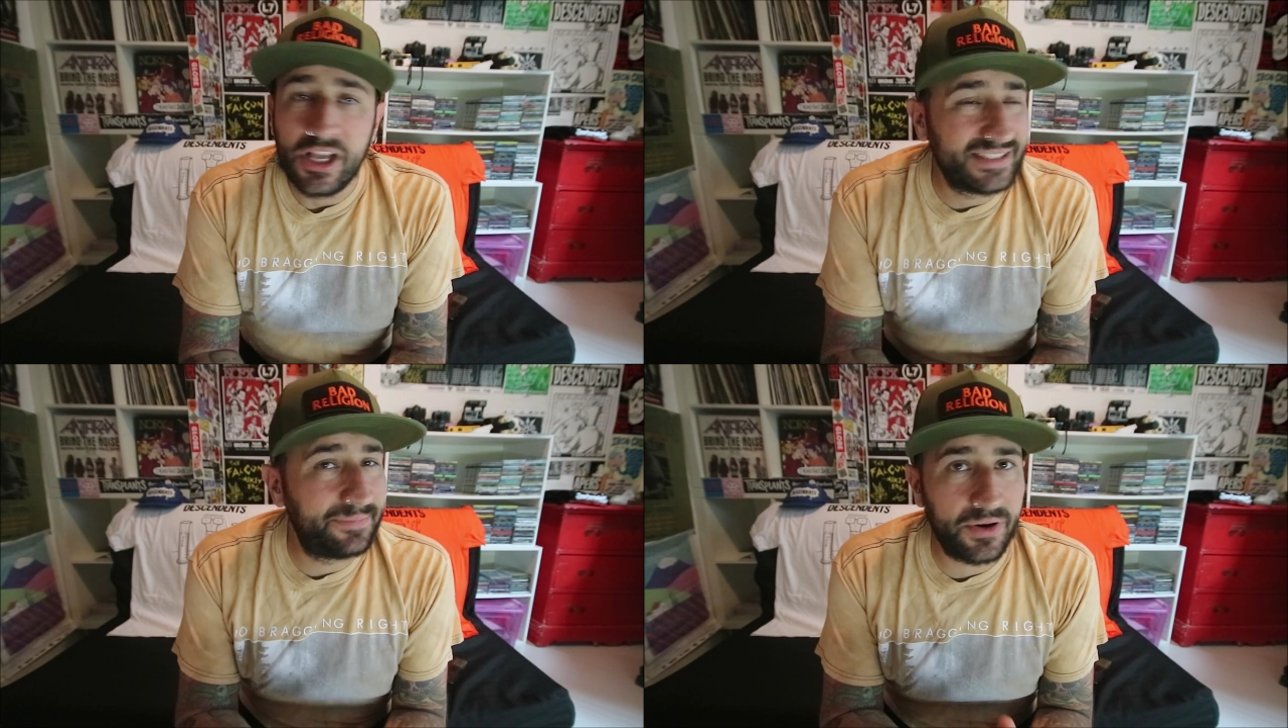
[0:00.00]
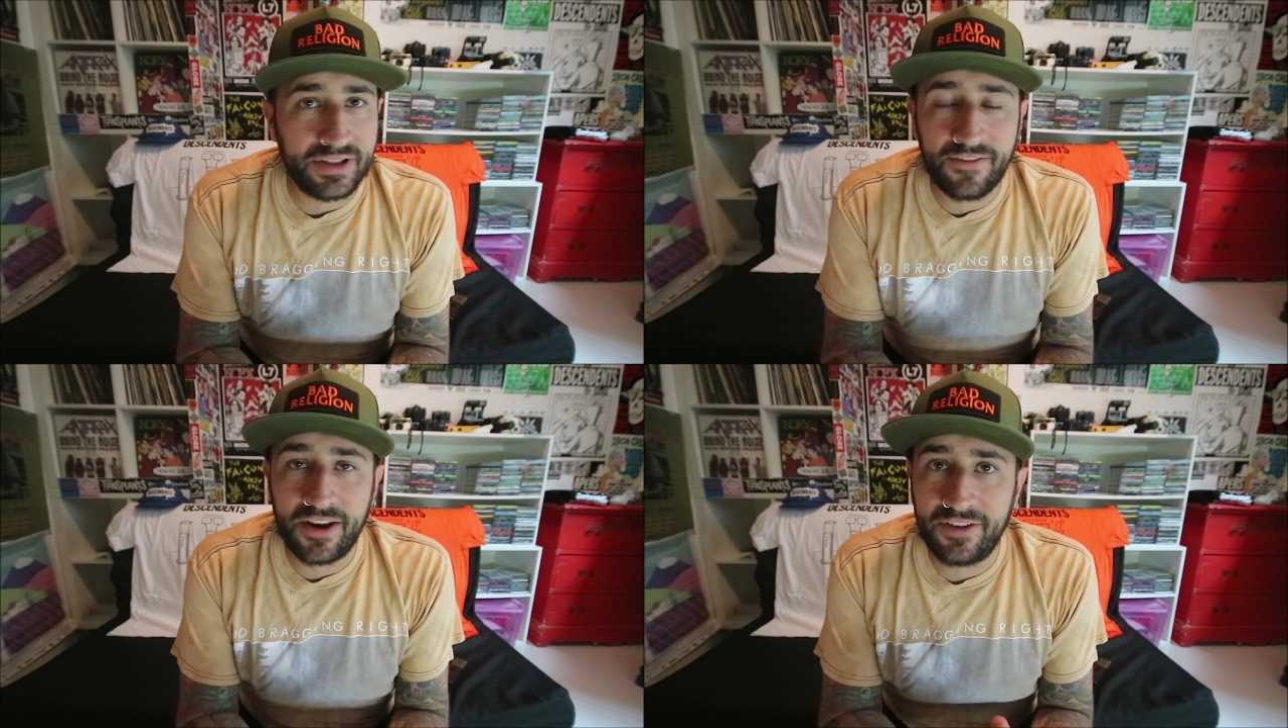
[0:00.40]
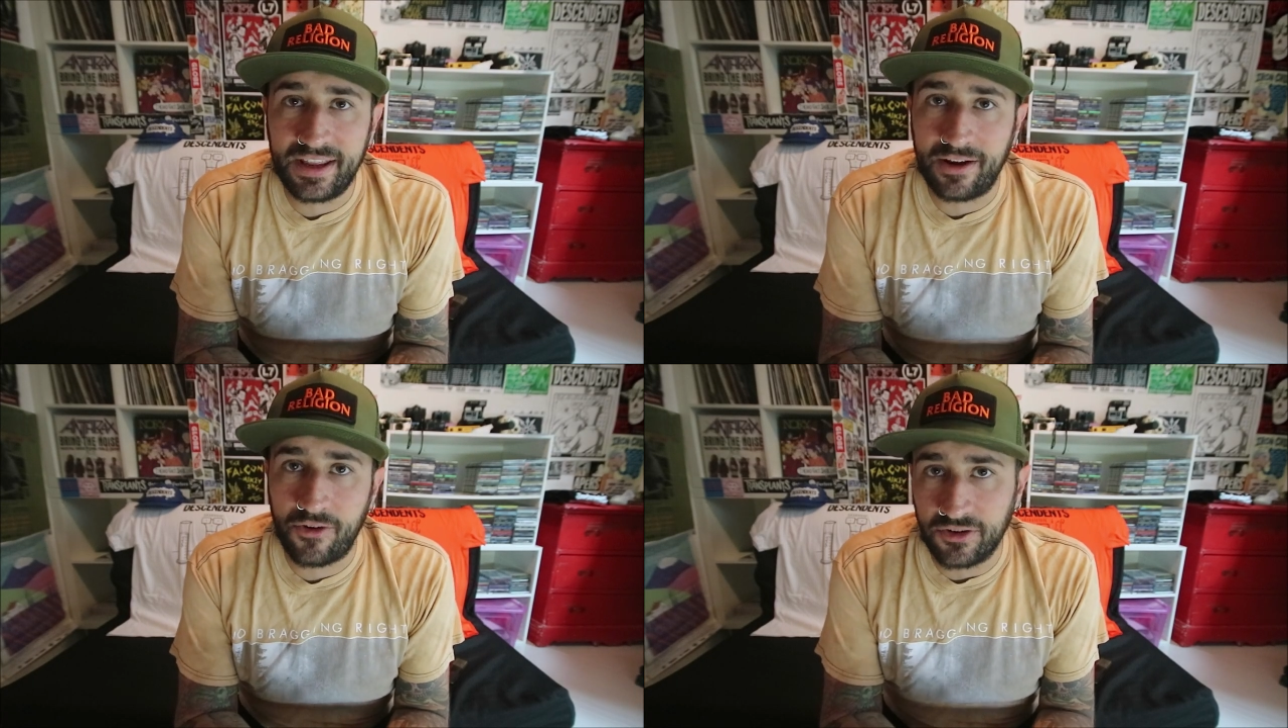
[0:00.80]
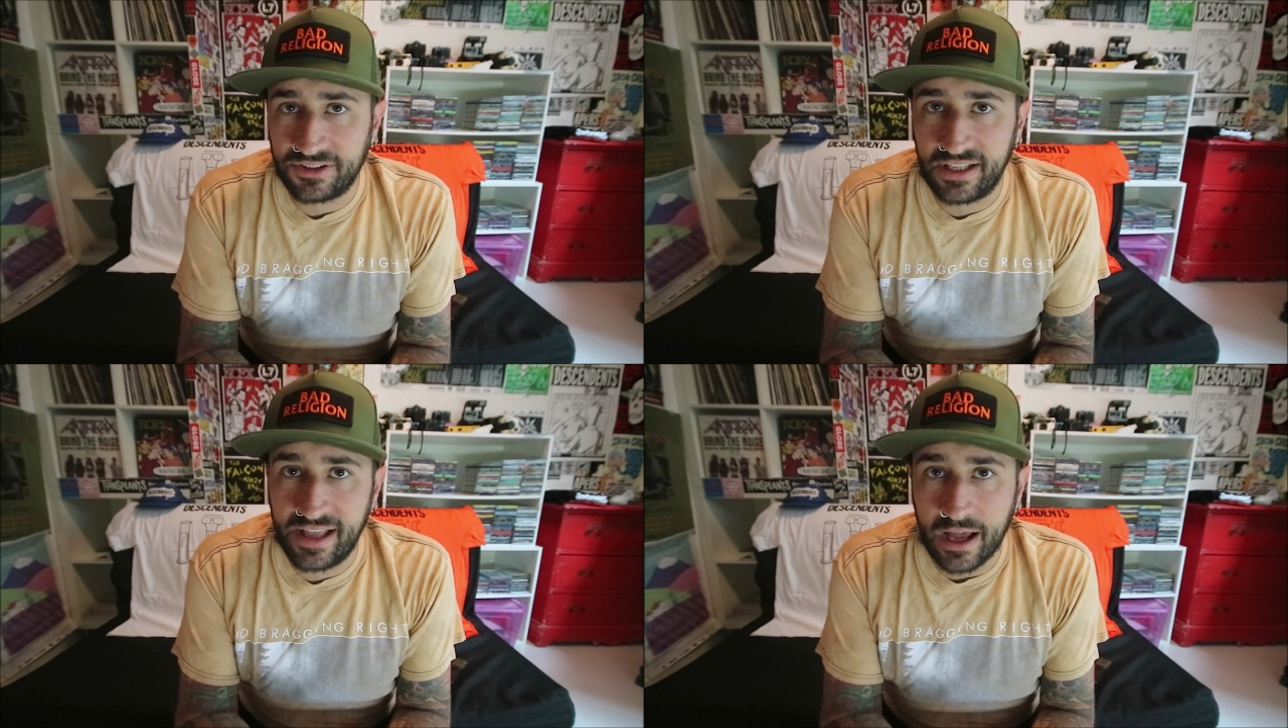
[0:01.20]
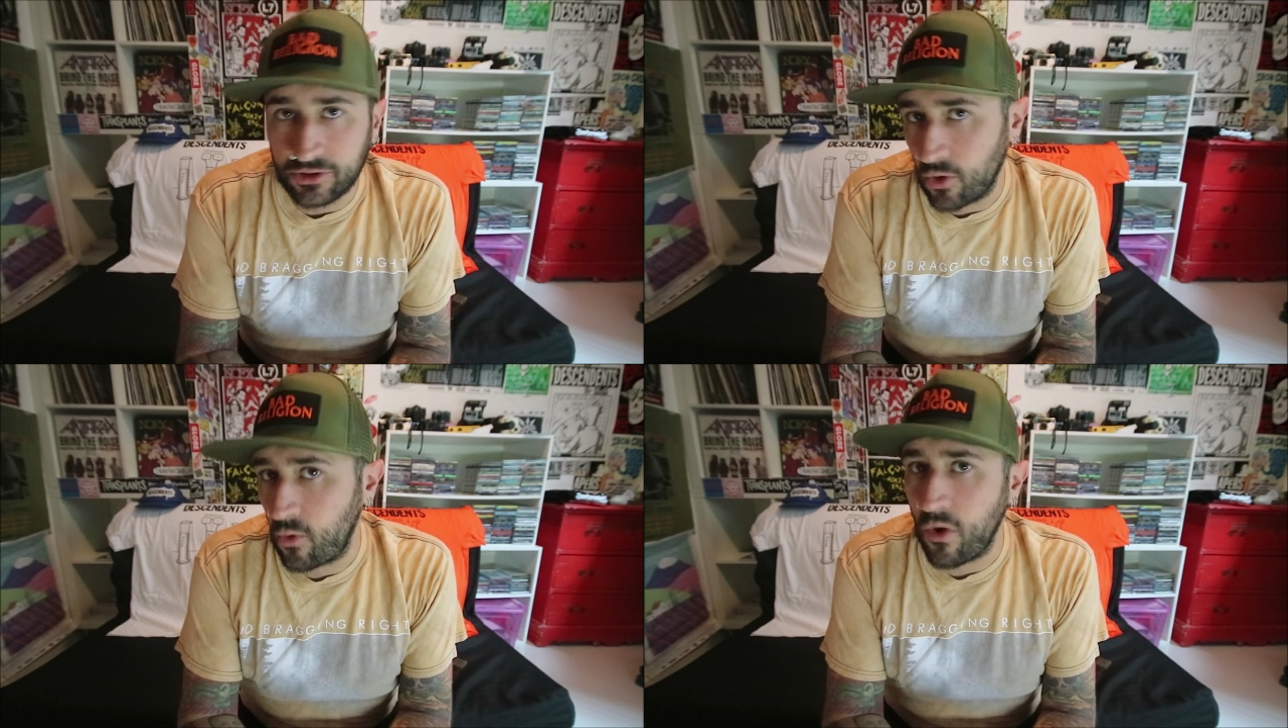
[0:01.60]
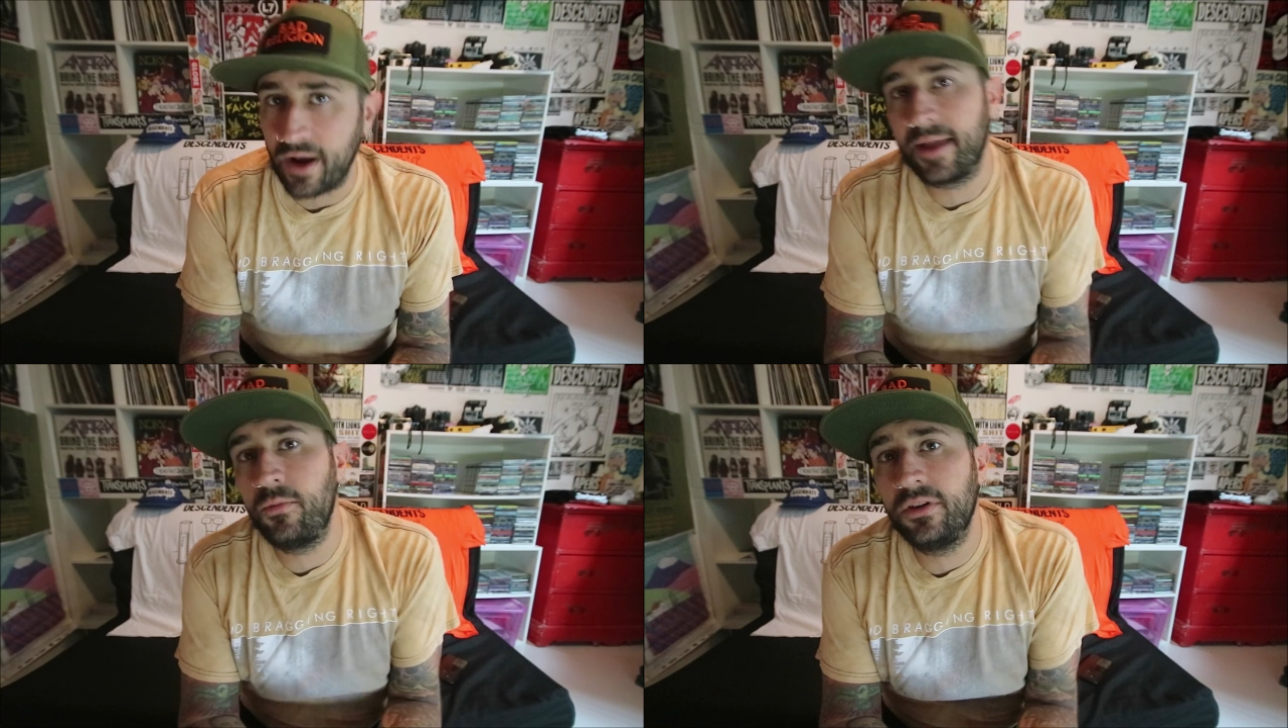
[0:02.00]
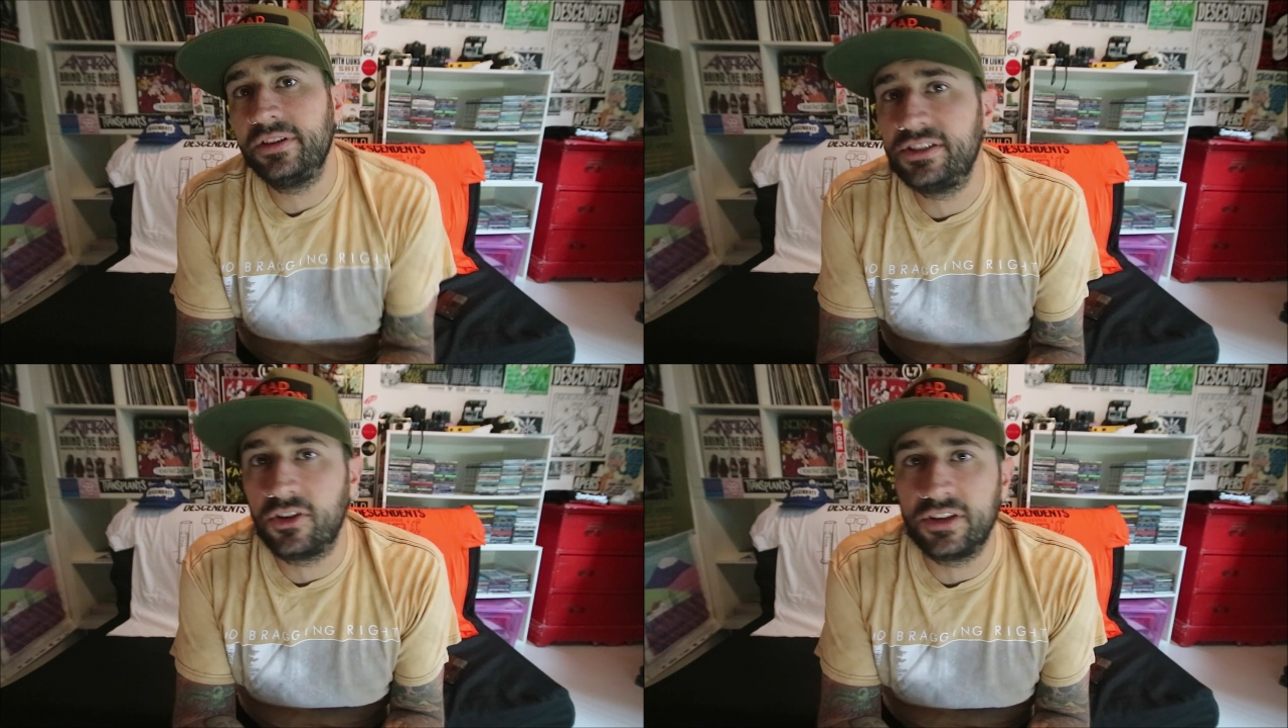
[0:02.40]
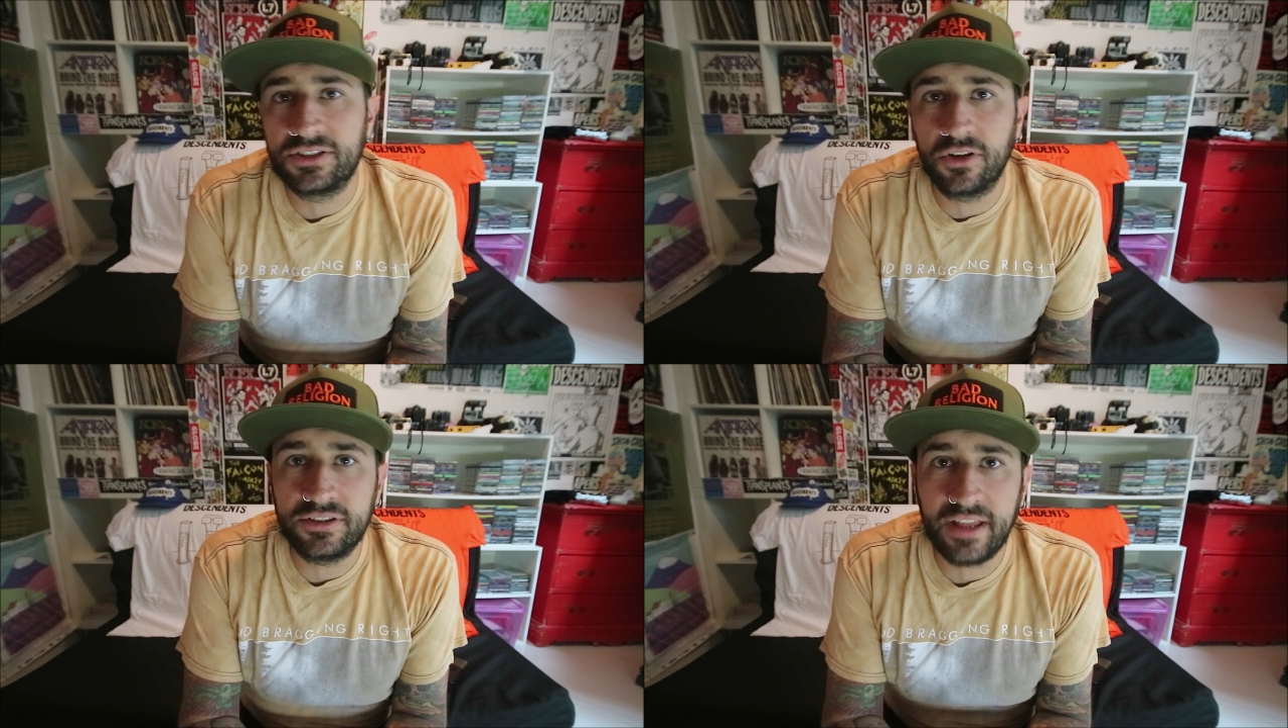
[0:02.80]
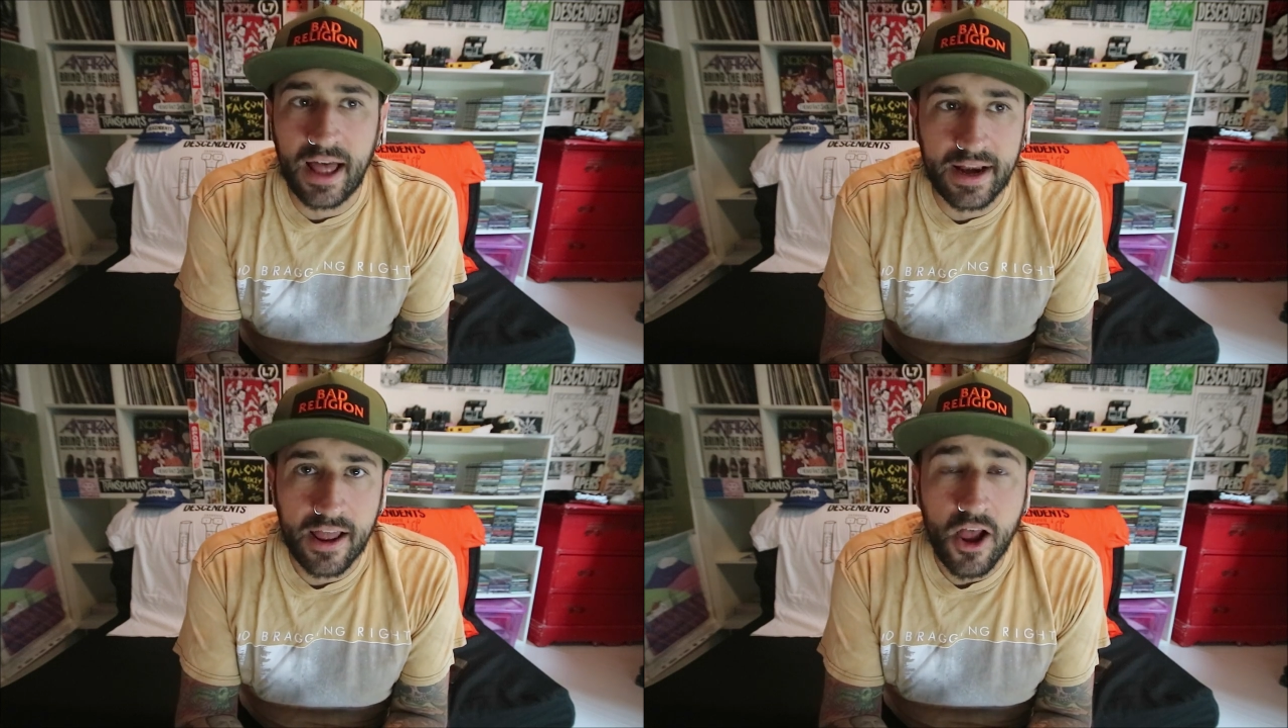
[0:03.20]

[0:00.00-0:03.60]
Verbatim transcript: spero di avervi consigliato qualche buon disco da ascoltare,